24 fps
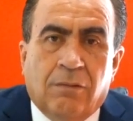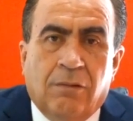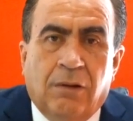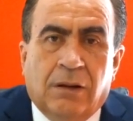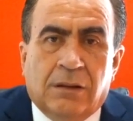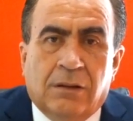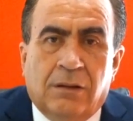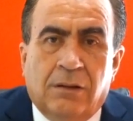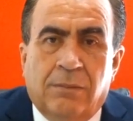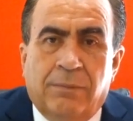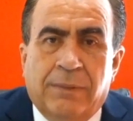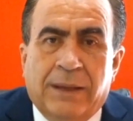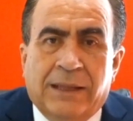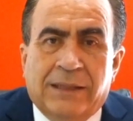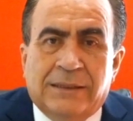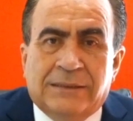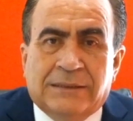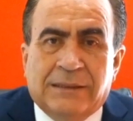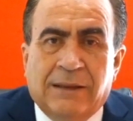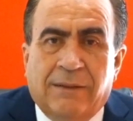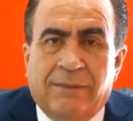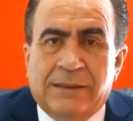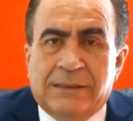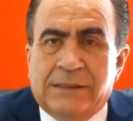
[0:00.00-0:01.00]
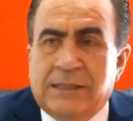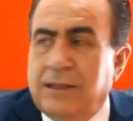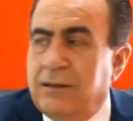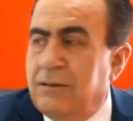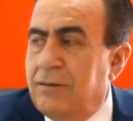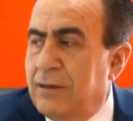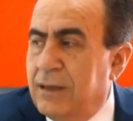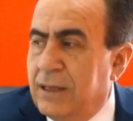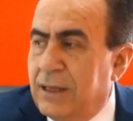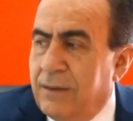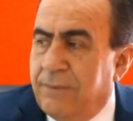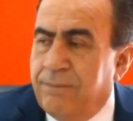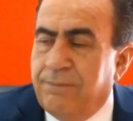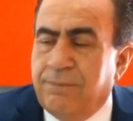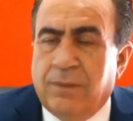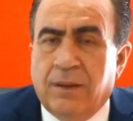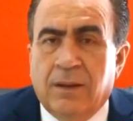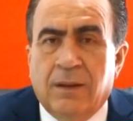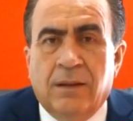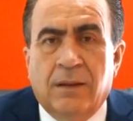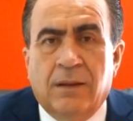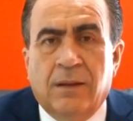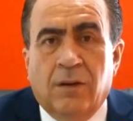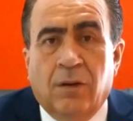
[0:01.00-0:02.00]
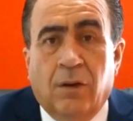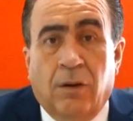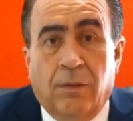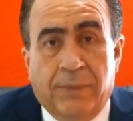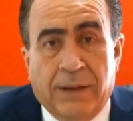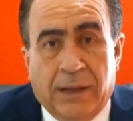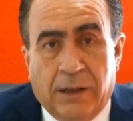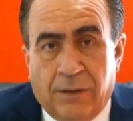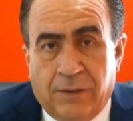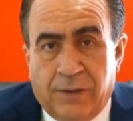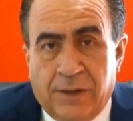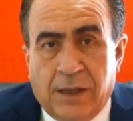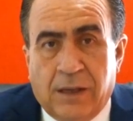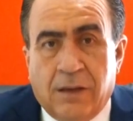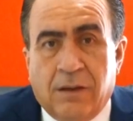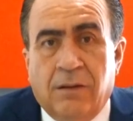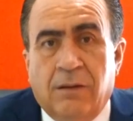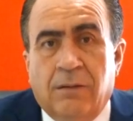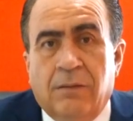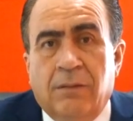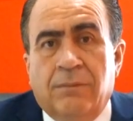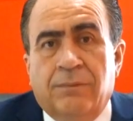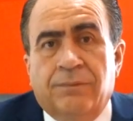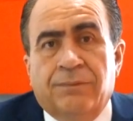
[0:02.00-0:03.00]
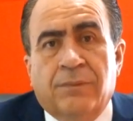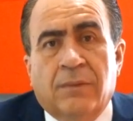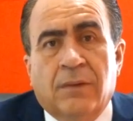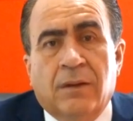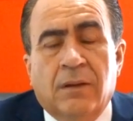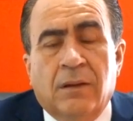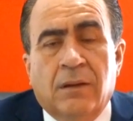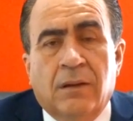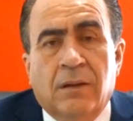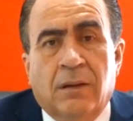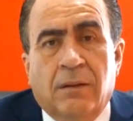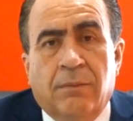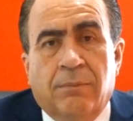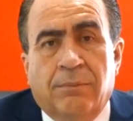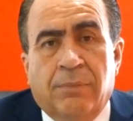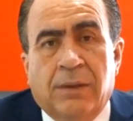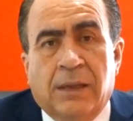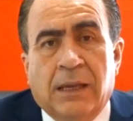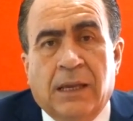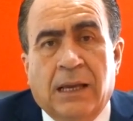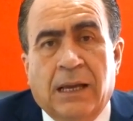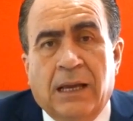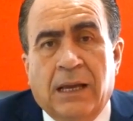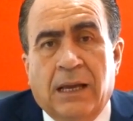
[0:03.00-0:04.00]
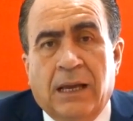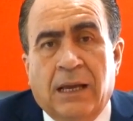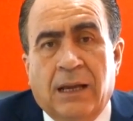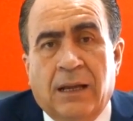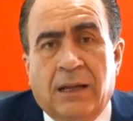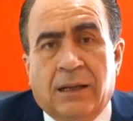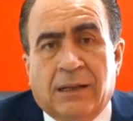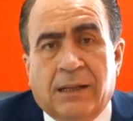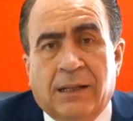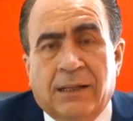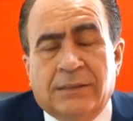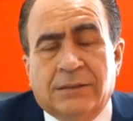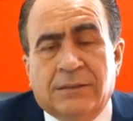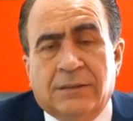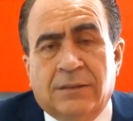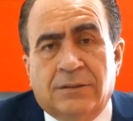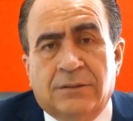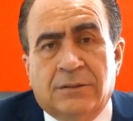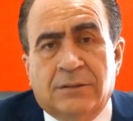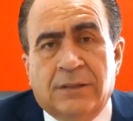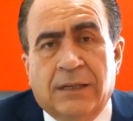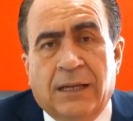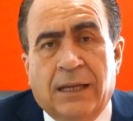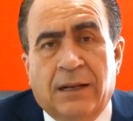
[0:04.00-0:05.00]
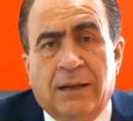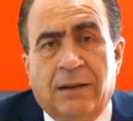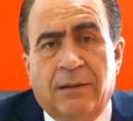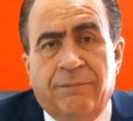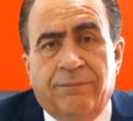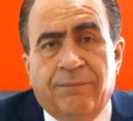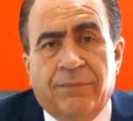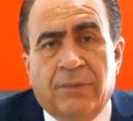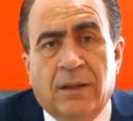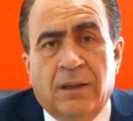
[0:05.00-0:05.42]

cuando me estaba diciendo ahí, o me lo dijo vía red social,